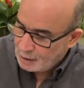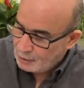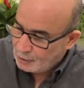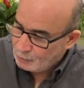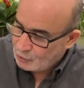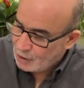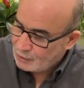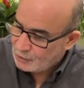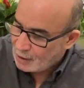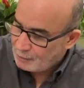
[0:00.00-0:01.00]
رئيس الموساد
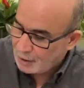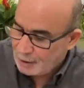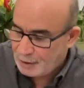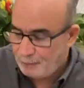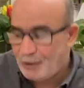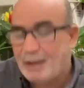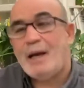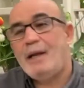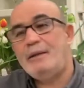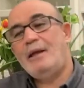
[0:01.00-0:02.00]
السابق
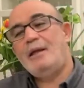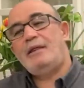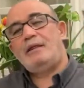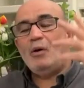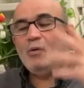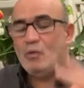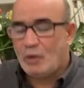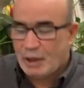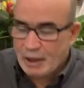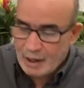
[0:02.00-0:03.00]
يتحدث
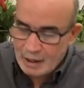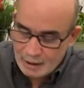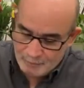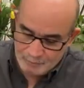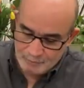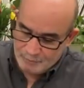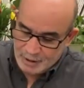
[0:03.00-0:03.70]
يقول كلام